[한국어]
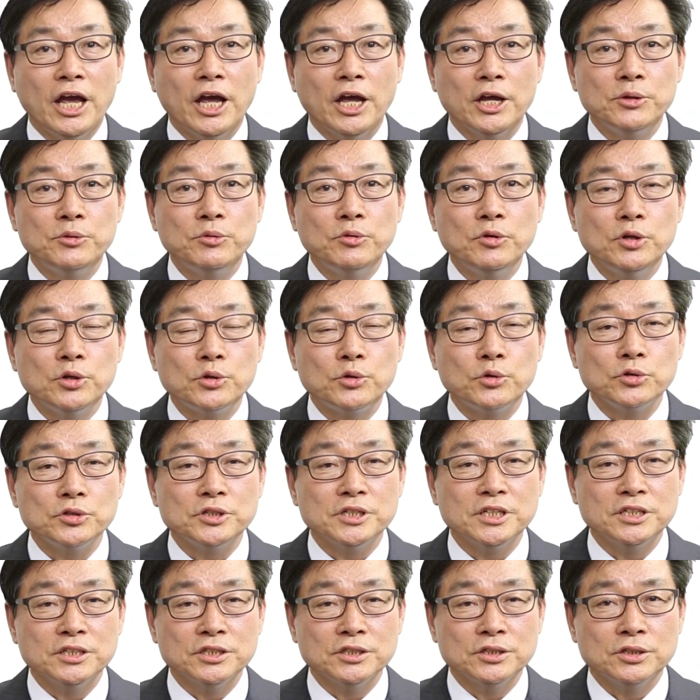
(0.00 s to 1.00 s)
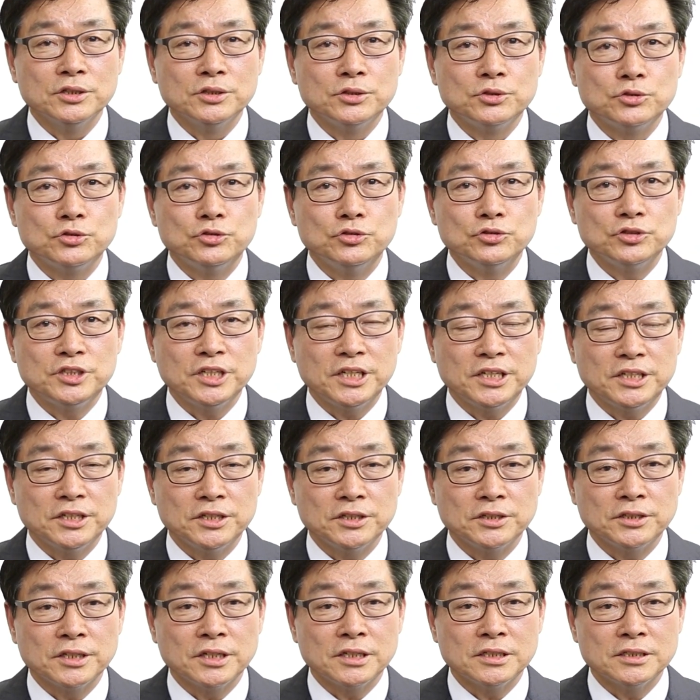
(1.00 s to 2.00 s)
에듀일 교재는 출제
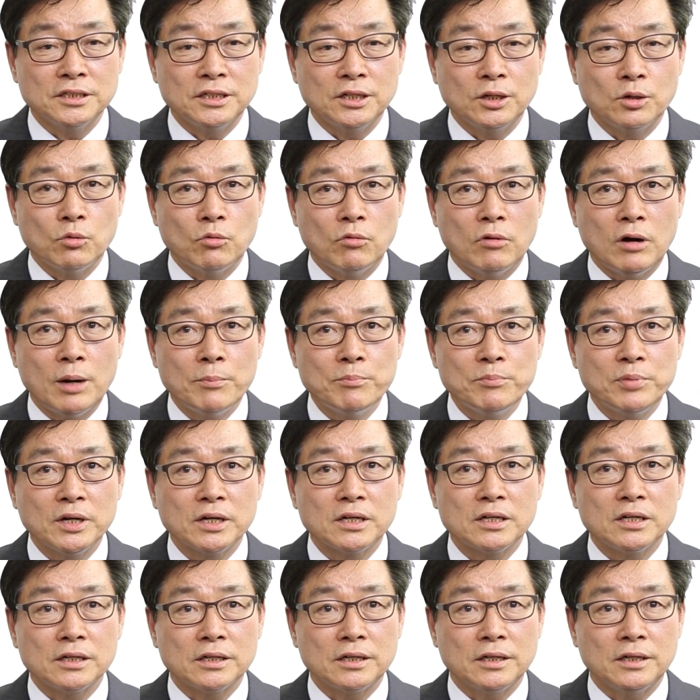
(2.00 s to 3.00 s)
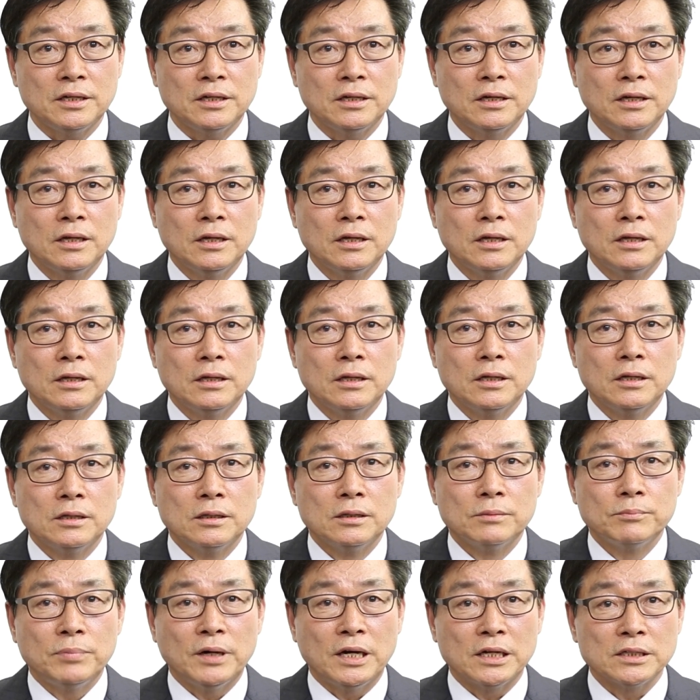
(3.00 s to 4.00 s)
경향을 완벽하게
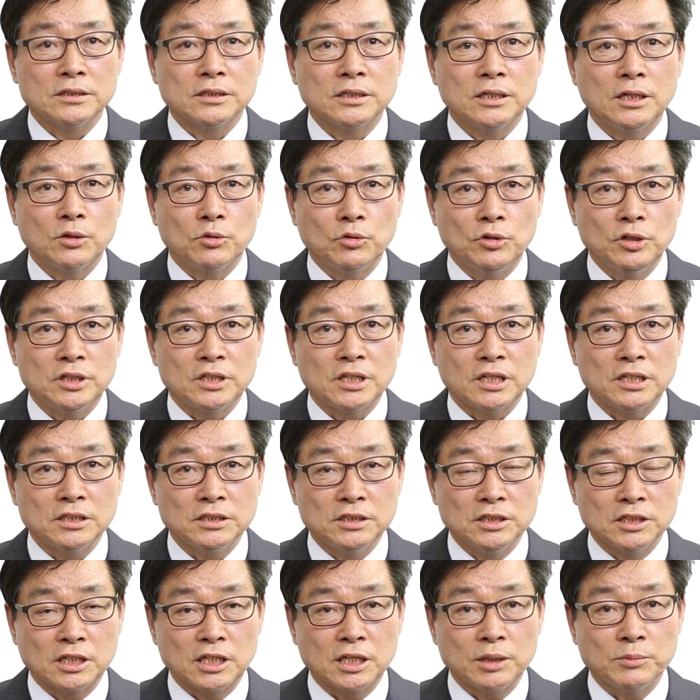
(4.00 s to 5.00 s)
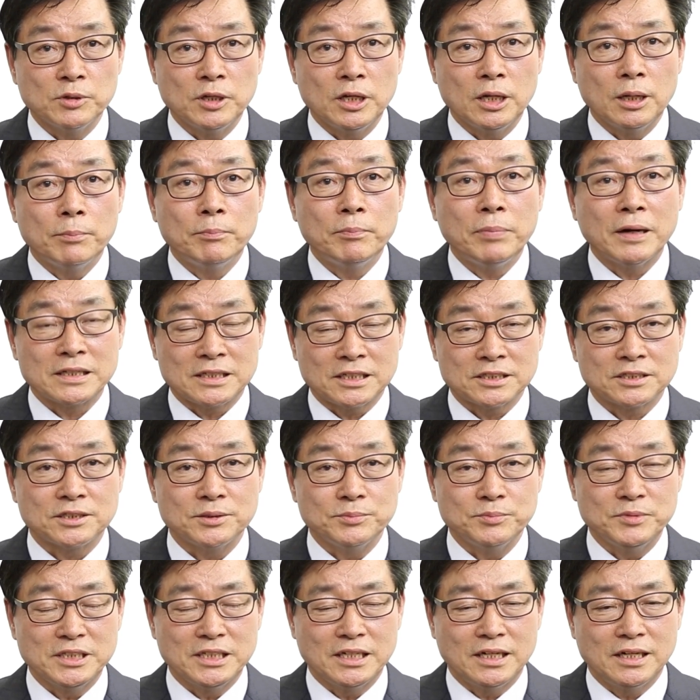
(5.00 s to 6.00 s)
반영하고 있다는 느낌을
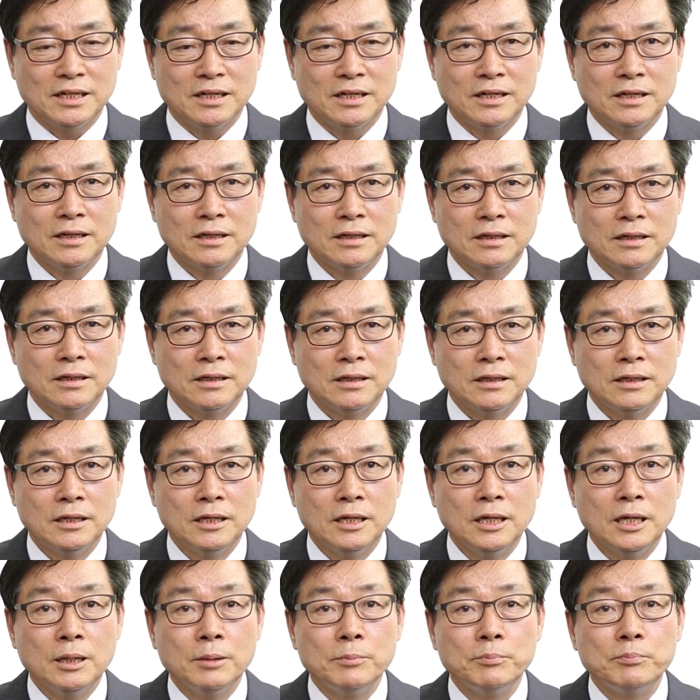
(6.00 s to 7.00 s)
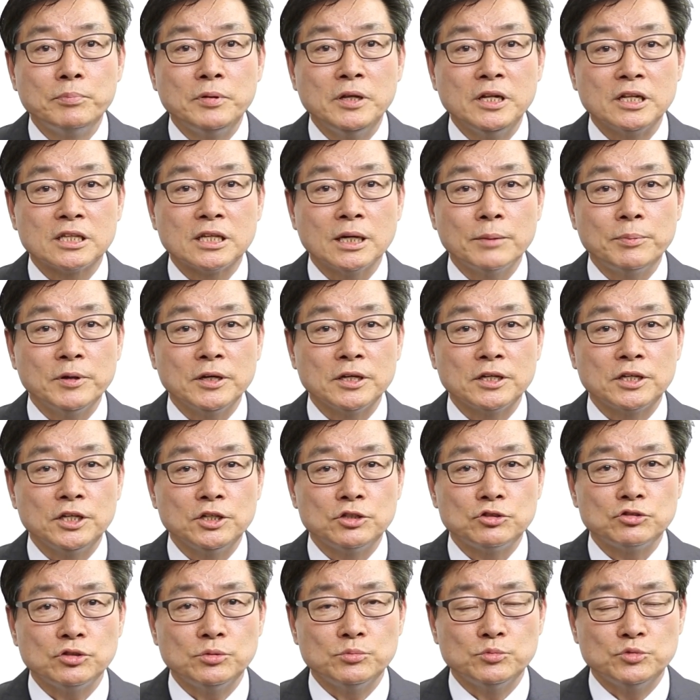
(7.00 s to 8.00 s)
받았습니다. 필답형
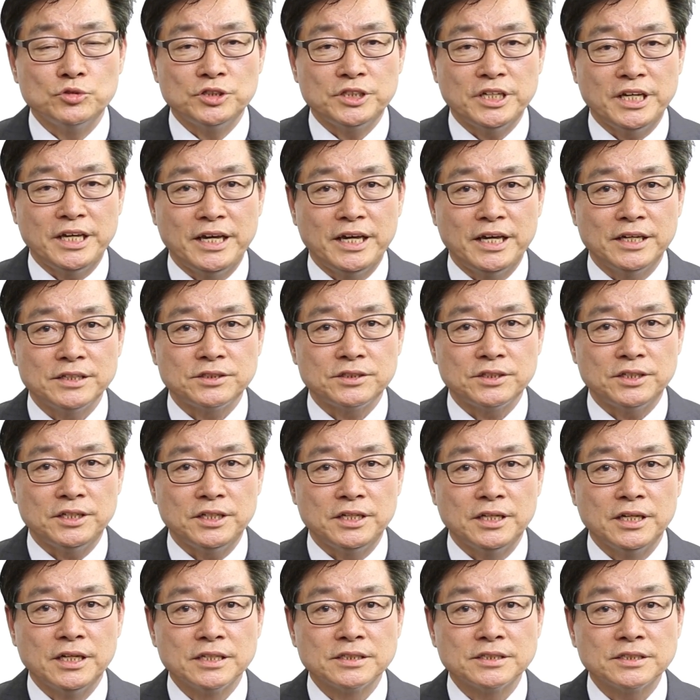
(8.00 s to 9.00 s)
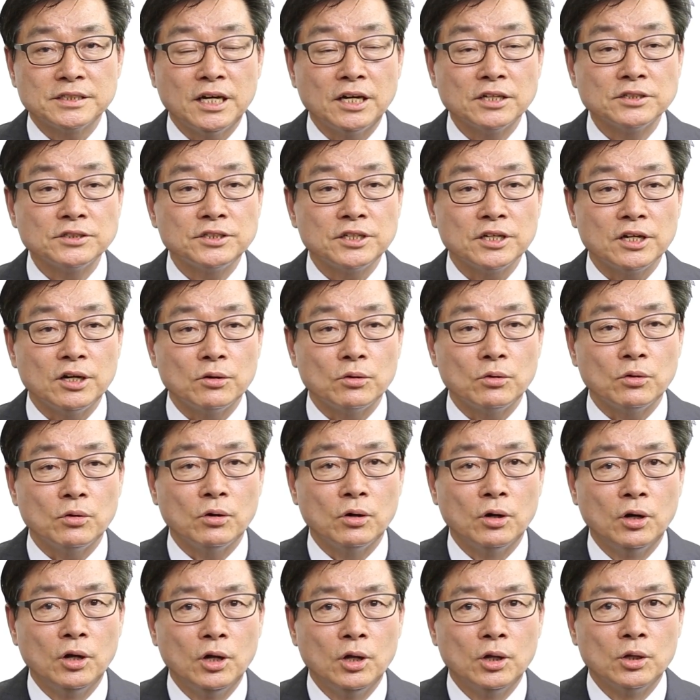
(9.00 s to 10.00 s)
기출문제의 해설이 상세하고
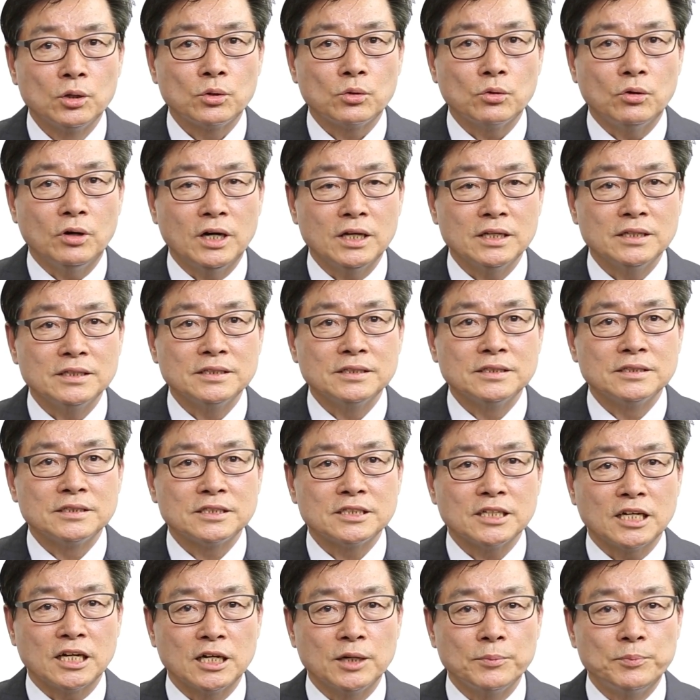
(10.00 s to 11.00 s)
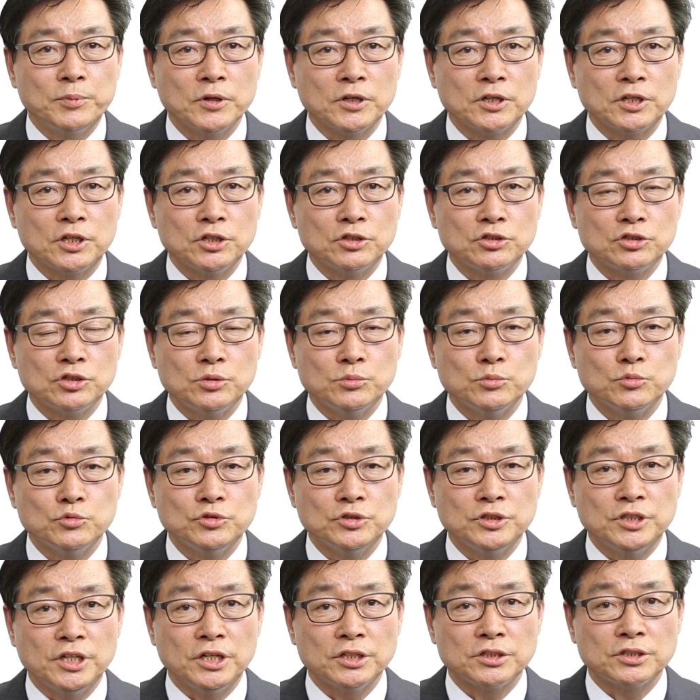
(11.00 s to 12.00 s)
또한 작업형
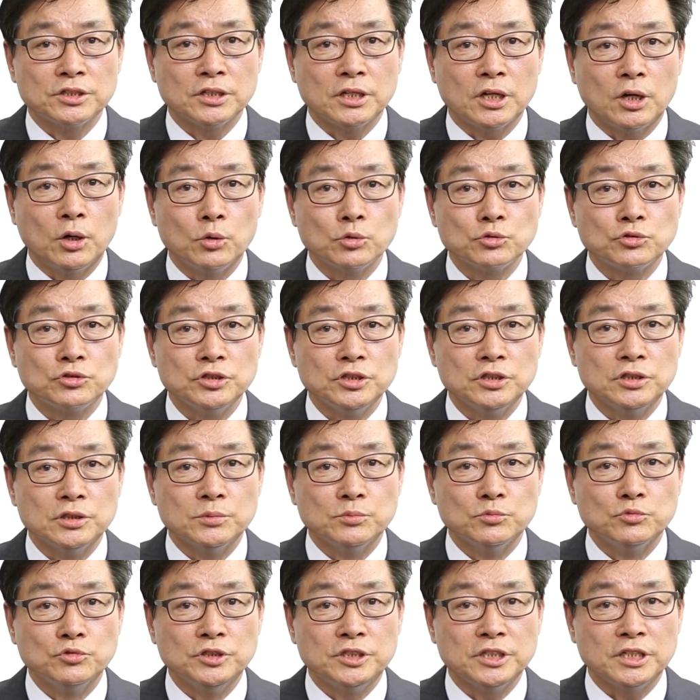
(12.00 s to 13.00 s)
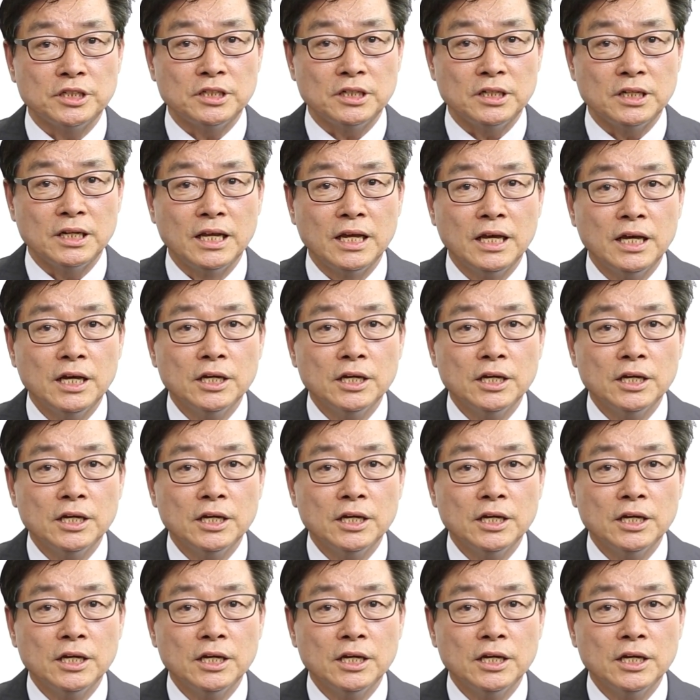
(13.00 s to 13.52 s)
기출문제에서 나올 수 있는 문제를